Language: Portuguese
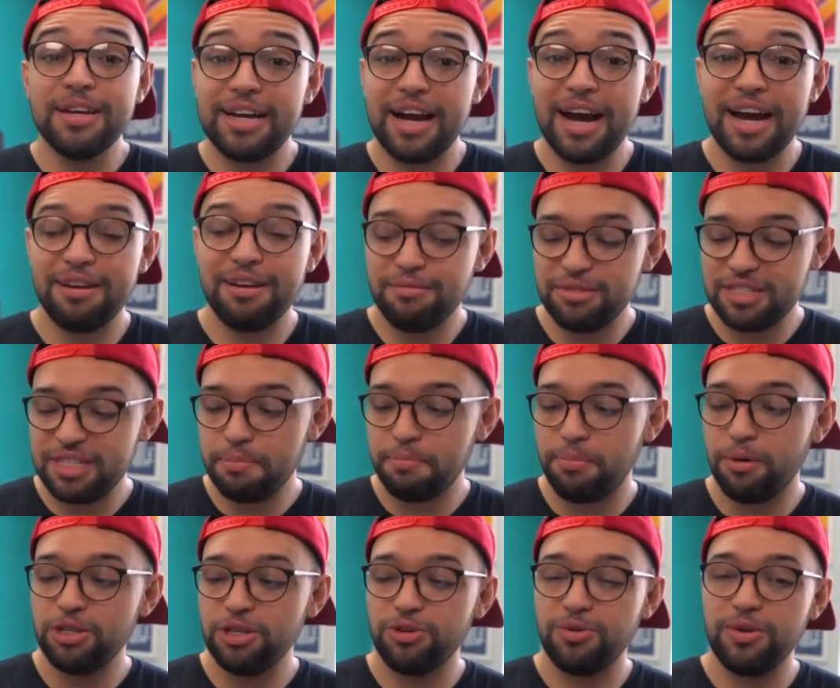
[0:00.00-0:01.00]
Cara, você
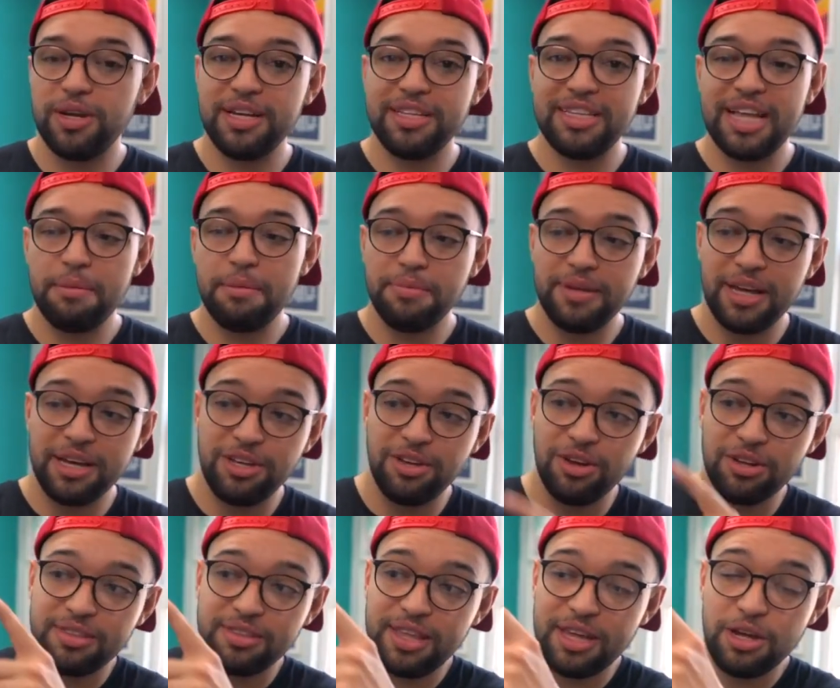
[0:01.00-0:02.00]
pode conectar, porque
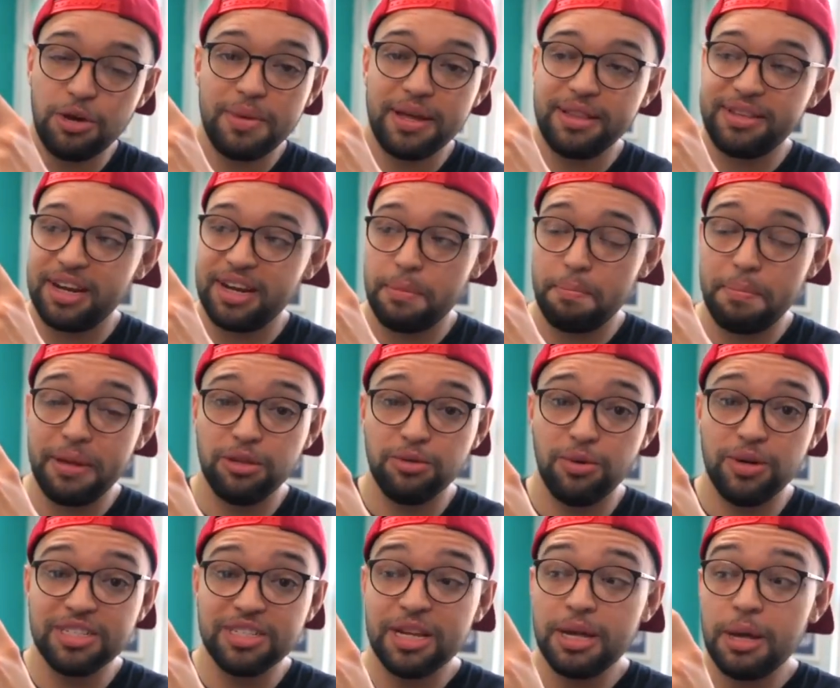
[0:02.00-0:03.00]
aqui ó, tem uma entrada
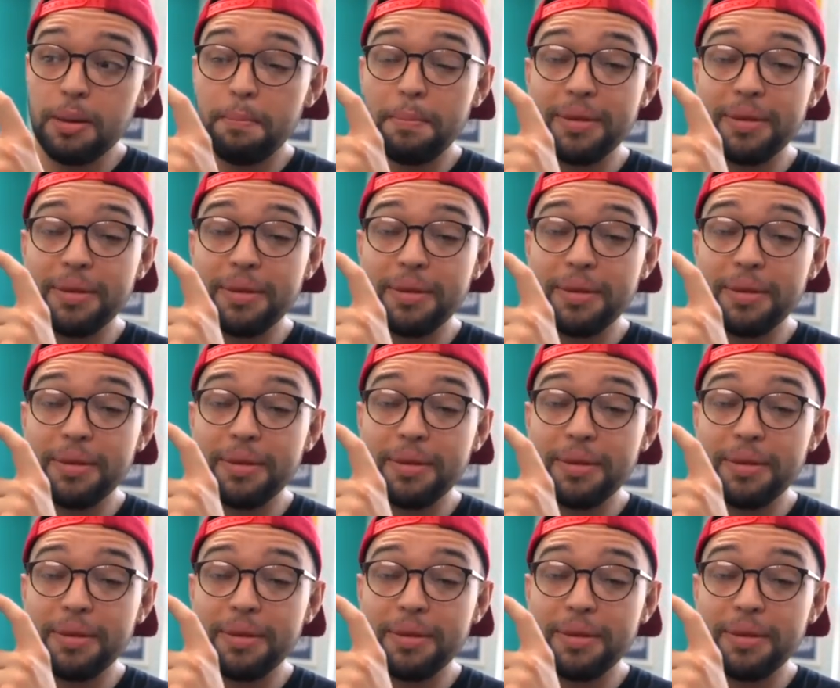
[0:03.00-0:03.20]
P2,